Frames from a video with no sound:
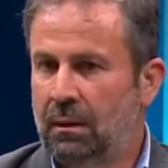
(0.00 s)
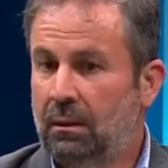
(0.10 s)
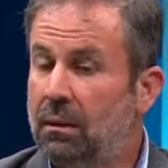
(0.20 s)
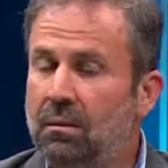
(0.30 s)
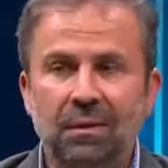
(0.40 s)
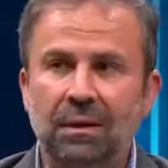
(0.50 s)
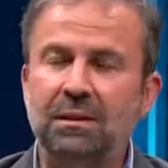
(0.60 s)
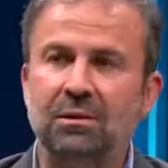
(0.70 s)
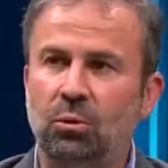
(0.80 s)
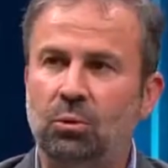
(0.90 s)
Dedim ki
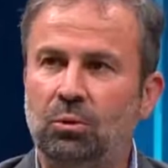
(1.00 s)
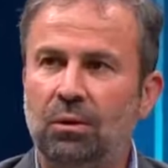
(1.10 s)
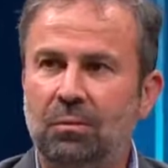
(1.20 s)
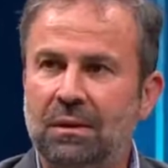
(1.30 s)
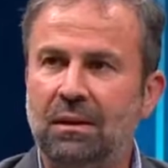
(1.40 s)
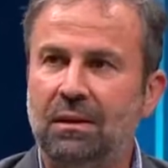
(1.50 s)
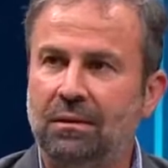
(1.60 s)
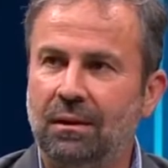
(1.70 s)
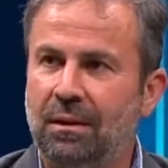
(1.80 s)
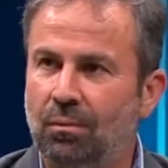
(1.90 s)
nasıl öldü? Biz
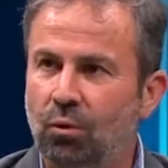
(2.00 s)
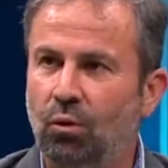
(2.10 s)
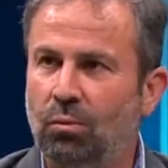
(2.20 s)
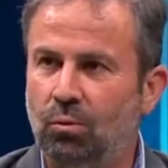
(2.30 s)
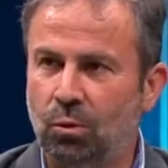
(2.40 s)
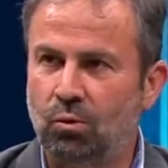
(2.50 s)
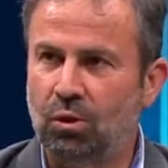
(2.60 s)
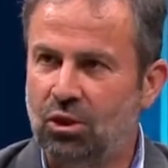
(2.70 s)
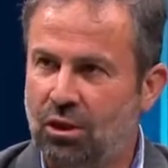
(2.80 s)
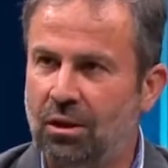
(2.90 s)
yakında dedim bu ölüm
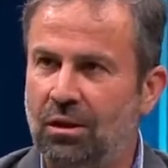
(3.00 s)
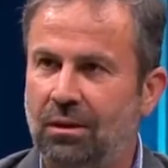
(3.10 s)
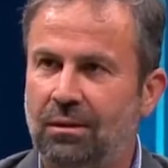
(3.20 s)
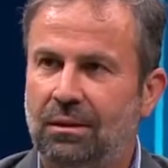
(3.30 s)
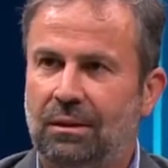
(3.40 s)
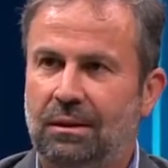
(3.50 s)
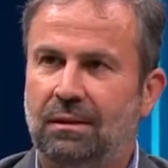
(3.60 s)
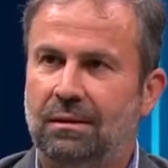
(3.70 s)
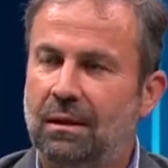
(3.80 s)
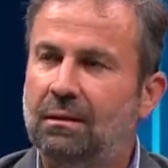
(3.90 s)
konusunu işledik.
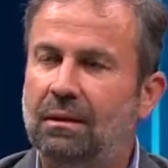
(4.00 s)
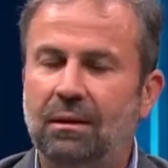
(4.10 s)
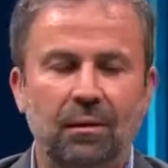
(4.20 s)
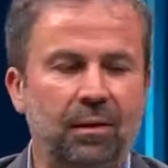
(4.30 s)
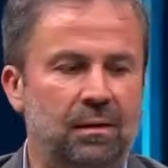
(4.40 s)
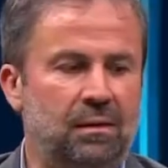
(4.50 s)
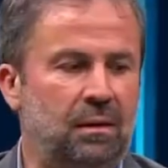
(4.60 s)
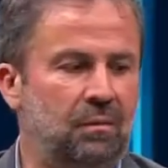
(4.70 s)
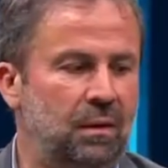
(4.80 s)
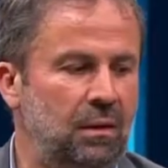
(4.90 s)
E, senden dinlemek
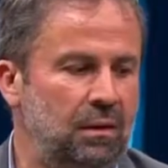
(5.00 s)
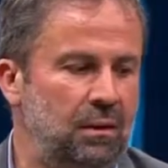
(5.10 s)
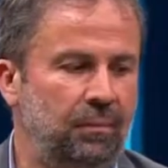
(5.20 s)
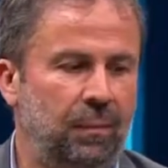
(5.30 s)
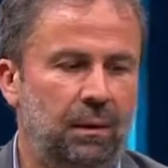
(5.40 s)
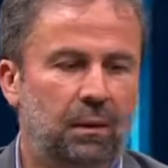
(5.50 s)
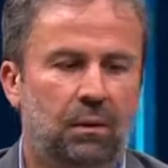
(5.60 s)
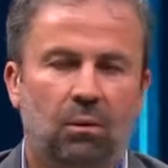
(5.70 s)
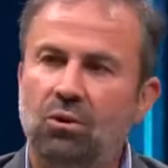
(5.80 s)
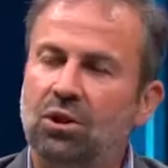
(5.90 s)
isterim. Dedi ki
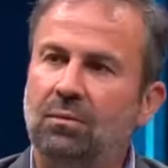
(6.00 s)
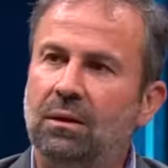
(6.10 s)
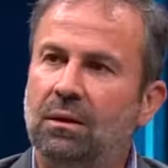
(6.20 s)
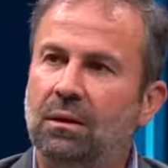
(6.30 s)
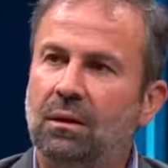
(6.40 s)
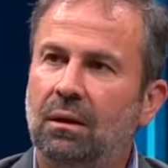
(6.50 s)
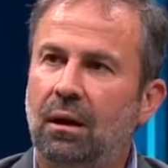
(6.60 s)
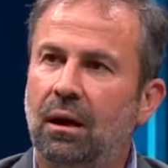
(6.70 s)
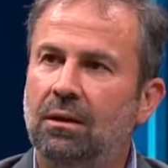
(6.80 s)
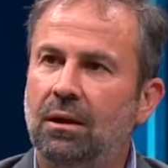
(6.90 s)
hocam dedi
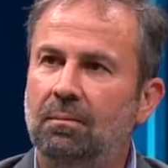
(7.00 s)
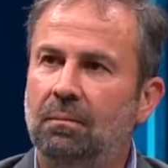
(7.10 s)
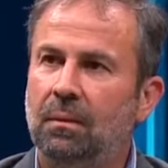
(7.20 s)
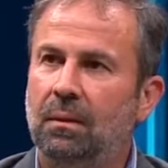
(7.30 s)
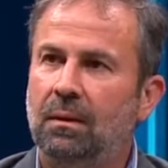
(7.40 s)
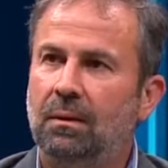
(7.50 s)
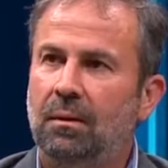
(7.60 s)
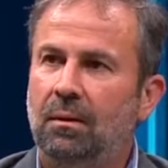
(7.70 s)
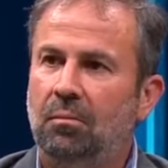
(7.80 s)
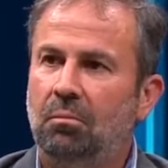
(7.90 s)
annem
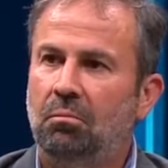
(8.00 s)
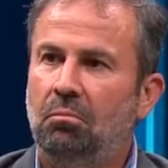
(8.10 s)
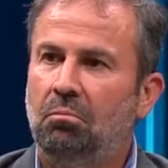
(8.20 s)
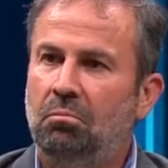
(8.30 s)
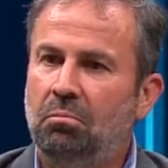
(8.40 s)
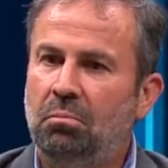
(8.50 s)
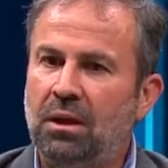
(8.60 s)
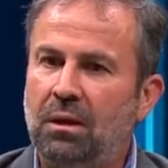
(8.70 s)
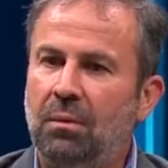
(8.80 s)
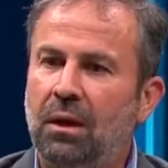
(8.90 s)

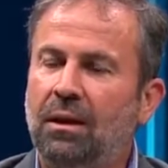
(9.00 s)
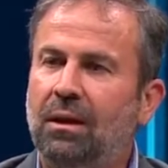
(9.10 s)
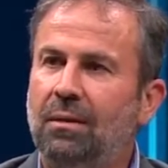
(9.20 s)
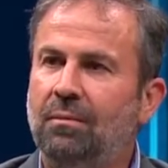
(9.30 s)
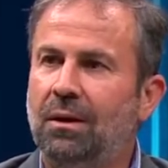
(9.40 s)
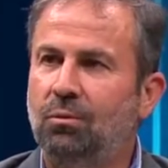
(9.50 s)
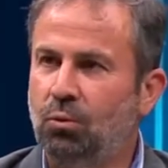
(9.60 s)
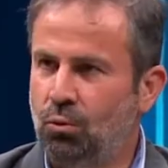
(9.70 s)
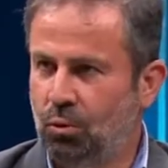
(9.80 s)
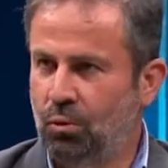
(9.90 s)
benim ellerimden
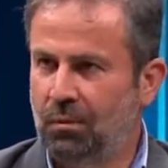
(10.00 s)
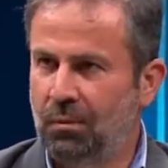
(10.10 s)
tuttu.